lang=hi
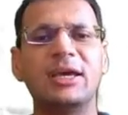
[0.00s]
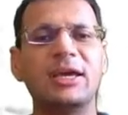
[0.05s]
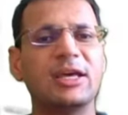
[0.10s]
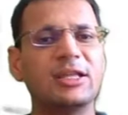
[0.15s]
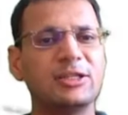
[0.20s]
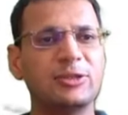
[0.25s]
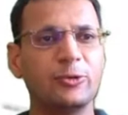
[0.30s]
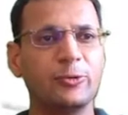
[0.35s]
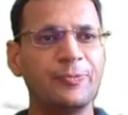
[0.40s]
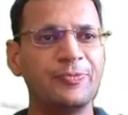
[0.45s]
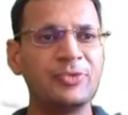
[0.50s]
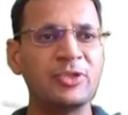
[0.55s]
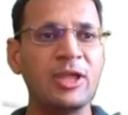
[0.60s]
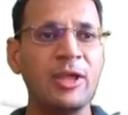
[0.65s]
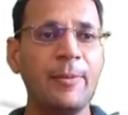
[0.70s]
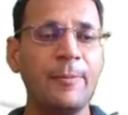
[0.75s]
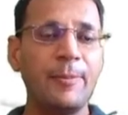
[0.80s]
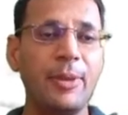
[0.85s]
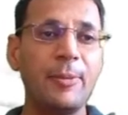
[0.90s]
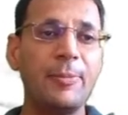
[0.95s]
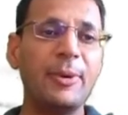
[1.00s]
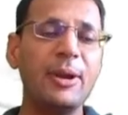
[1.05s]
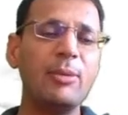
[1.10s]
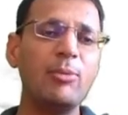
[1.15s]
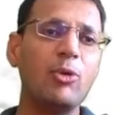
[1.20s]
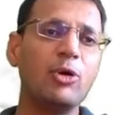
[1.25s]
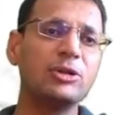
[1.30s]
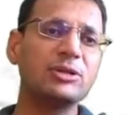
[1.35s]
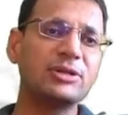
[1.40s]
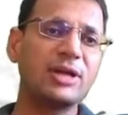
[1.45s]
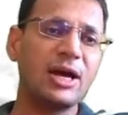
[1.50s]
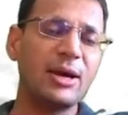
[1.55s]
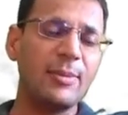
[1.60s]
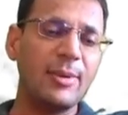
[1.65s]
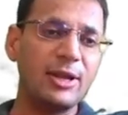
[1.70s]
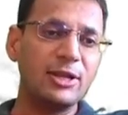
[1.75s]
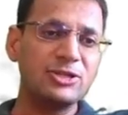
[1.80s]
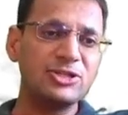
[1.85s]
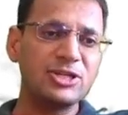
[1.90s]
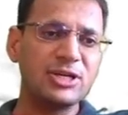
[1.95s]
कहते हो पेपर्ड मॉथ का
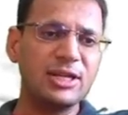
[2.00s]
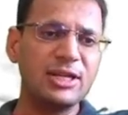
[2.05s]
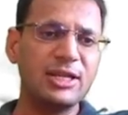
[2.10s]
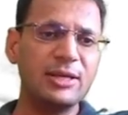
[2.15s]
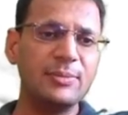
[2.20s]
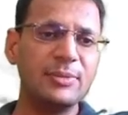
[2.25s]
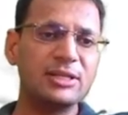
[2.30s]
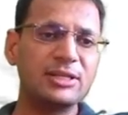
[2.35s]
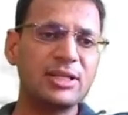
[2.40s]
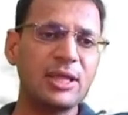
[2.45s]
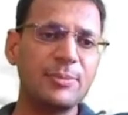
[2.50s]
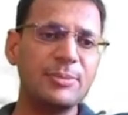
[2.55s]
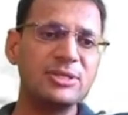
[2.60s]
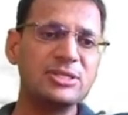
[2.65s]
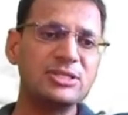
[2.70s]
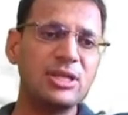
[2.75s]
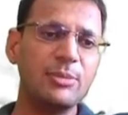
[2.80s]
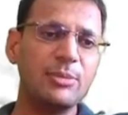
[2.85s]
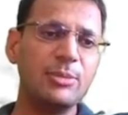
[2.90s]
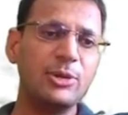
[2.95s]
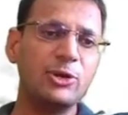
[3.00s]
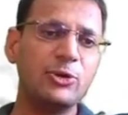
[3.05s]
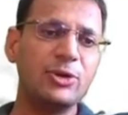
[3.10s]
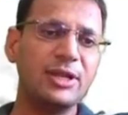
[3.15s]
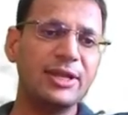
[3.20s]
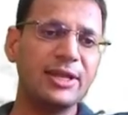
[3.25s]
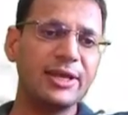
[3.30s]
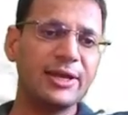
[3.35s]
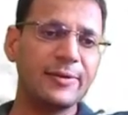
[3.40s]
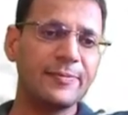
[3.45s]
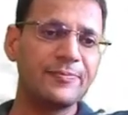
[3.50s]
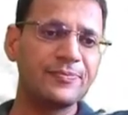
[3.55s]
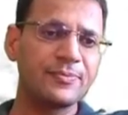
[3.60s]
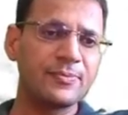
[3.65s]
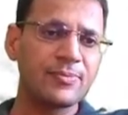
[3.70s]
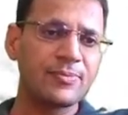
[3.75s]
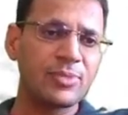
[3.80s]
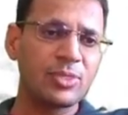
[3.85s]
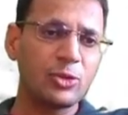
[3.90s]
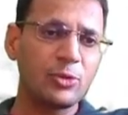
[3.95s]
बायोलॉजिकल नेम रहता है बिस्टन बिटुलेरिया
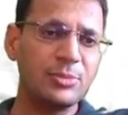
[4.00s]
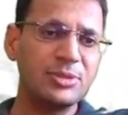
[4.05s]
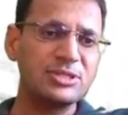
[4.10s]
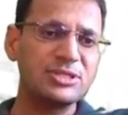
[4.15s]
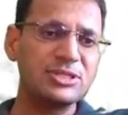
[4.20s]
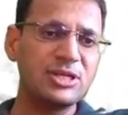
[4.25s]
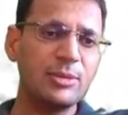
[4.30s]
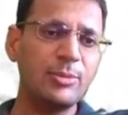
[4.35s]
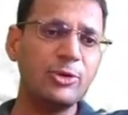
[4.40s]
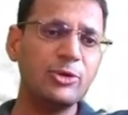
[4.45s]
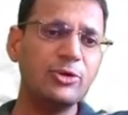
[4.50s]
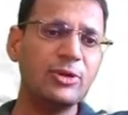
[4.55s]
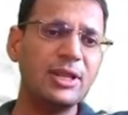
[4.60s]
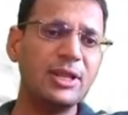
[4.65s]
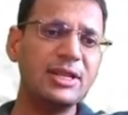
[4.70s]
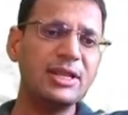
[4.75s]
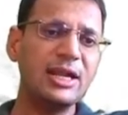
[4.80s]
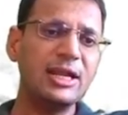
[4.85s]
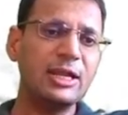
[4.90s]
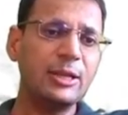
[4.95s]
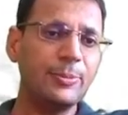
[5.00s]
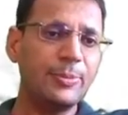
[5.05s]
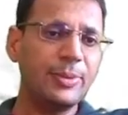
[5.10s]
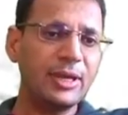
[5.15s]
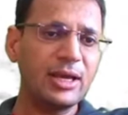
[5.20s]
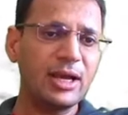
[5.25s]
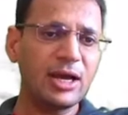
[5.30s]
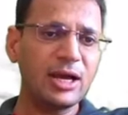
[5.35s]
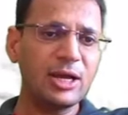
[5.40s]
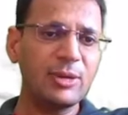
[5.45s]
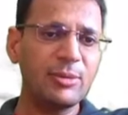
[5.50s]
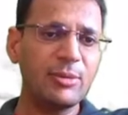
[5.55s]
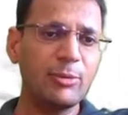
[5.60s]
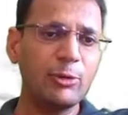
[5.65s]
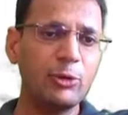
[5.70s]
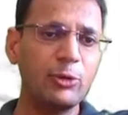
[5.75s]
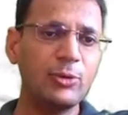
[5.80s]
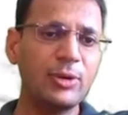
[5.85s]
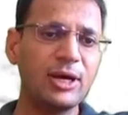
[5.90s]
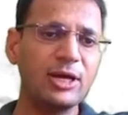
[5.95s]
तो बिस्टन बिटुलेरिया टिपिका अगर मैं
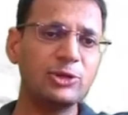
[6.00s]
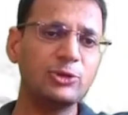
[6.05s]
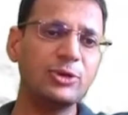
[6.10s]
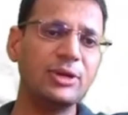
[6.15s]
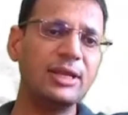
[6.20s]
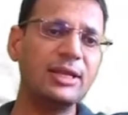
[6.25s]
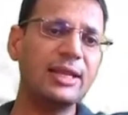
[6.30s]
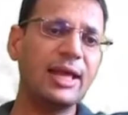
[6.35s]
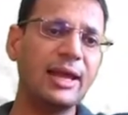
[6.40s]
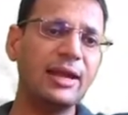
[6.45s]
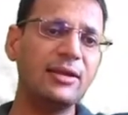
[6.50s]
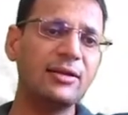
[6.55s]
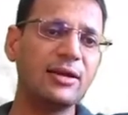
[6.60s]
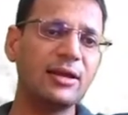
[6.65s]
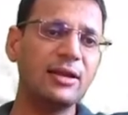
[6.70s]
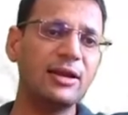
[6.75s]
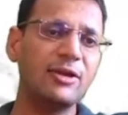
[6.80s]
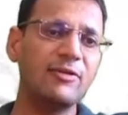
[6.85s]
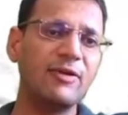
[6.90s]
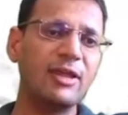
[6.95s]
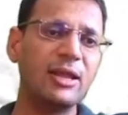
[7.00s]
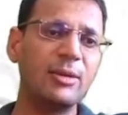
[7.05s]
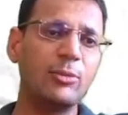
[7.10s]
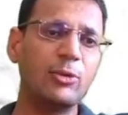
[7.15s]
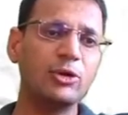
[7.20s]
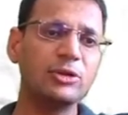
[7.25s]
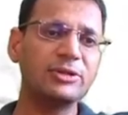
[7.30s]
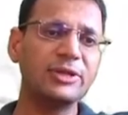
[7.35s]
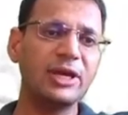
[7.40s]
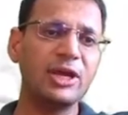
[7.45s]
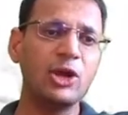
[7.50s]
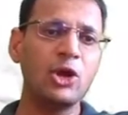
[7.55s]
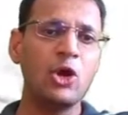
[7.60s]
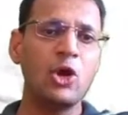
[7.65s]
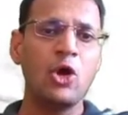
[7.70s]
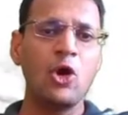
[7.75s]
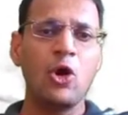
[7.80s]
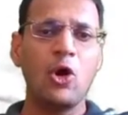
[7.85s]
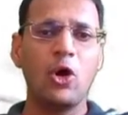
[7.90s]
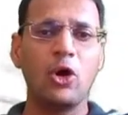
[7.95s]
बोलूंगा तो ये लाइट कलर्ड वाला मॉथ है
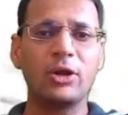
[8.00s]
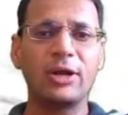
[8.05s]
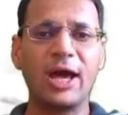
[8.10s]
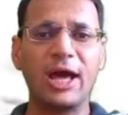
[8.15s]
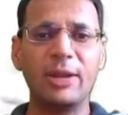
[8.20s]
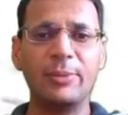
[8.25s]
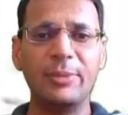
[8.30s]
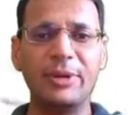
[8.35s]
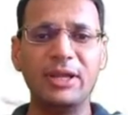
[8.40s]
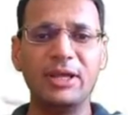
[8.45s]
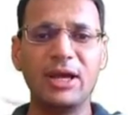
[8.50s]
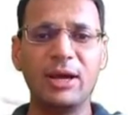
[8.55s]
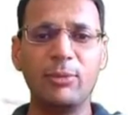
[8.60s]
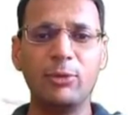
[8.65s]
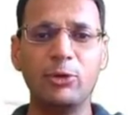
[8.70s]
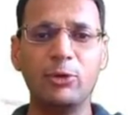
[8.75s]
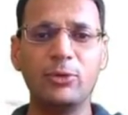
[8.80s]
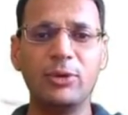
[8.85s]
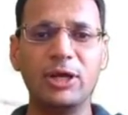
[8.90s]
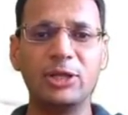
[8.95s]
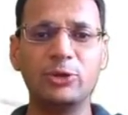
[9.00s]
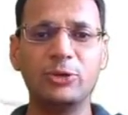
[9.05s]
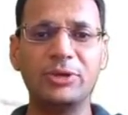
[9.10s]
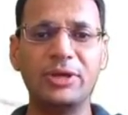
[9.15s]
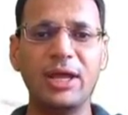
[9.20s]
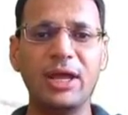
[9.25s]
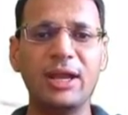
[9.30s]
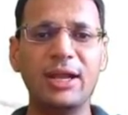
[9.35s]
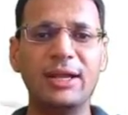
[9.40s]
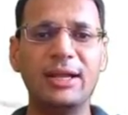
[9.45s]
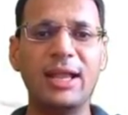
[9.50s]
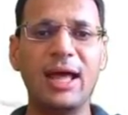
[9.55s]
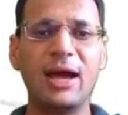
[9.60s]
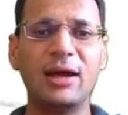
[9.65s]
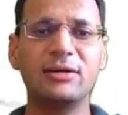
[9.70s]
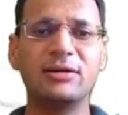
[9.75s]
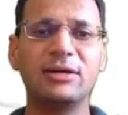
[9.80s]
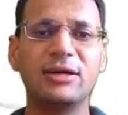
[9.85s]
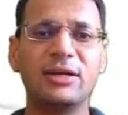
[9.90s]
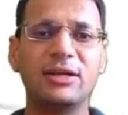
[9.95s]
और कार्बनिका बोलूंगा तो ये
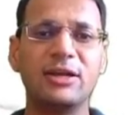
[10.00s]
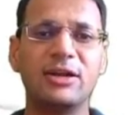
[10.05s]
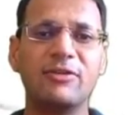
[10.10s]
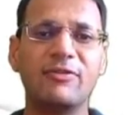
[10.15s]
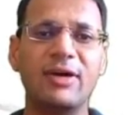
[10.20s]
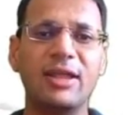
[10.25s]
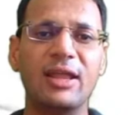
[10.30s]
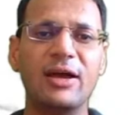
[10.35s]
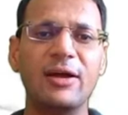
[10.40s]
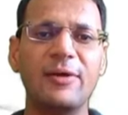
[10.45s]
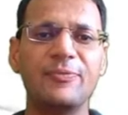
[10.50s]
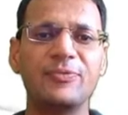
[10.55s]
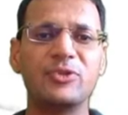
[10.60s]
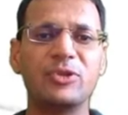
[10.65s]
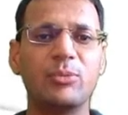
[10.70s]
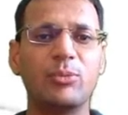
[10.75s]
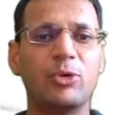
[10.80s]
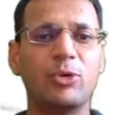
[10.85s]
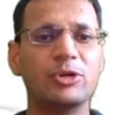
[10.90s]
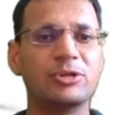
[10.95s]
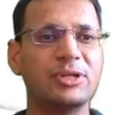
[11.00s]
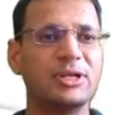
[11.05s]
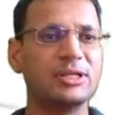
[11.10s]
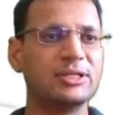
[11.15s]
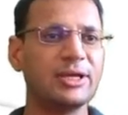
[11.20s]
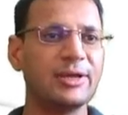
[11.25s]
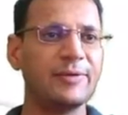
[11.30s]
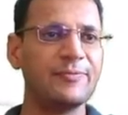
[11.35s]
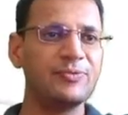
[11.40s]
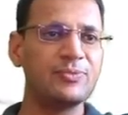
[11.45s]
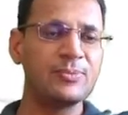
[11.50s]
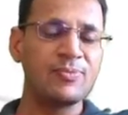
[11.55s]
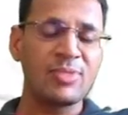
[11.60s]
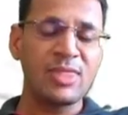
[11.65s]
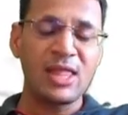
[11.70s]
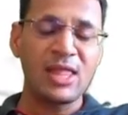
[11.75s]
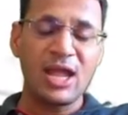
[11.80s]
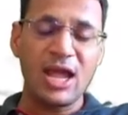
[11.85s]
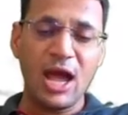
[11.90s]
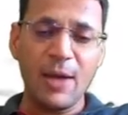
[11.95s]
डार्क कलर्ड वाला मॉथ रहता है
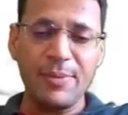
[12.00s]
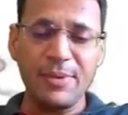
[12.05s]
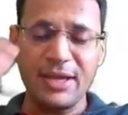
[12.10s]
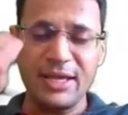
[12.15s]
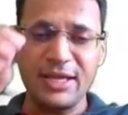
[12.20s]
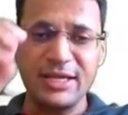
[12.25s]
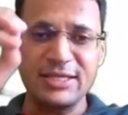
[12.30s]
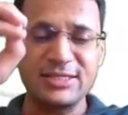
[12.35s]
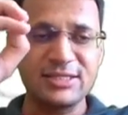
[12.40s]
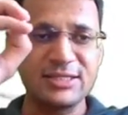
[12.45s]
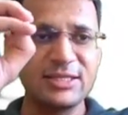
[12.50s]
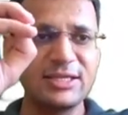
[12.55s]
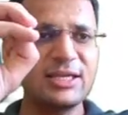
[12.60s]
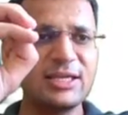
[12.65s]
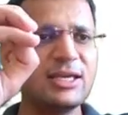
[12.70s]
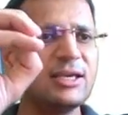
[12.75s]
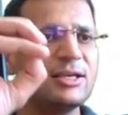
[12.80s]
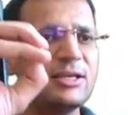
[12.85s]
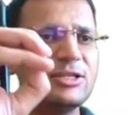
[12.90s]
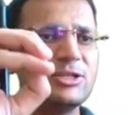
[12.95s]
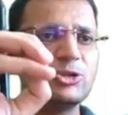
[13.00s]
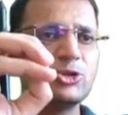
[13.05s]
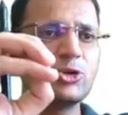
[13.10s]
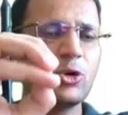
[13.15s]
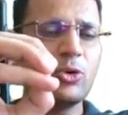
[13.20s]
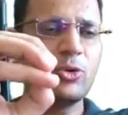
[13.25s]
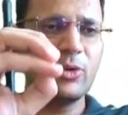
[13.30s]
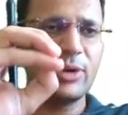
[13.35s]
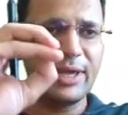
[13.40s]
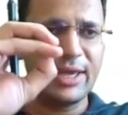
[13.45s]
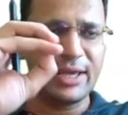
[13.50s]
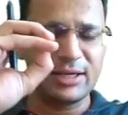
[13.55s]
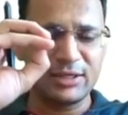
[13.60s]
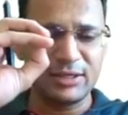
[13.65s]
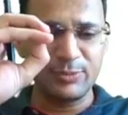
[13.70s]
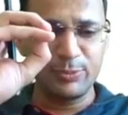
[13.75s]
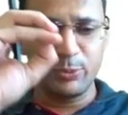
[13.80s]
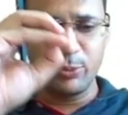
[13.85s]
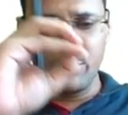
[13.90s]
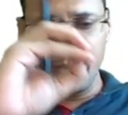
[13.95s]
अब इसकी जो एक
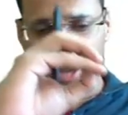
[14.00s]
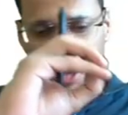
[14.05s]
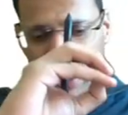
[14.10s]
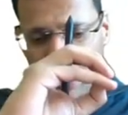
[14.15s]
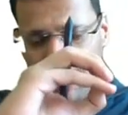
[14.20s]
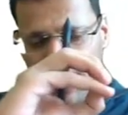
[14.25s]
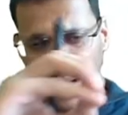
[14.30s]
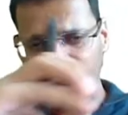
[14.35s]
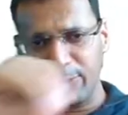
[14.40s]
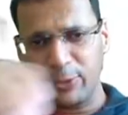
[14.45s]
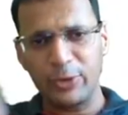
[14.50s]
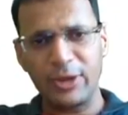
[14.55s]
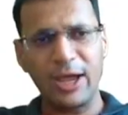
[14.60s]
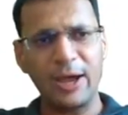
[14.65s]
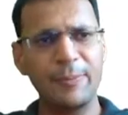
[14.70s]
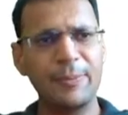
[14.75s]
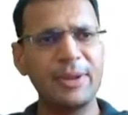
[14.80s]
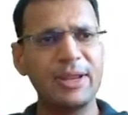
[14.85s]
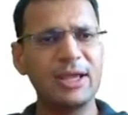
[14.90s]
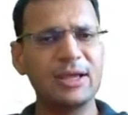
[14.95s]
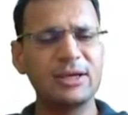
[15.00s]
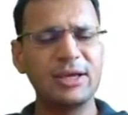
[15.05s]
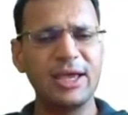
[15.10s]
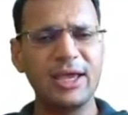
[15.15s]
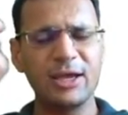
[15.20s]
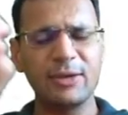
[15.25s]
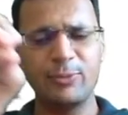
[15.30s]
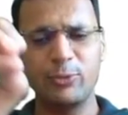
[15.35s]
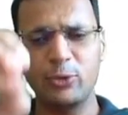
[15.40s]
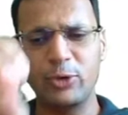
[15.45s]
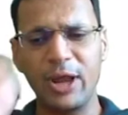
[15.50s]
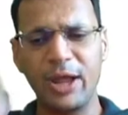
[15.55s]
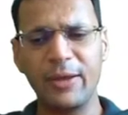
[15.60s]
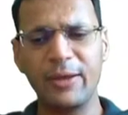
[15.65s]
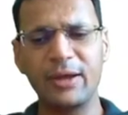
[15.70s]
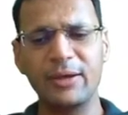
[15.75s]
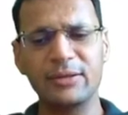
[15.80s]
मैं अब आपको यहाँ पर एक एक पूरा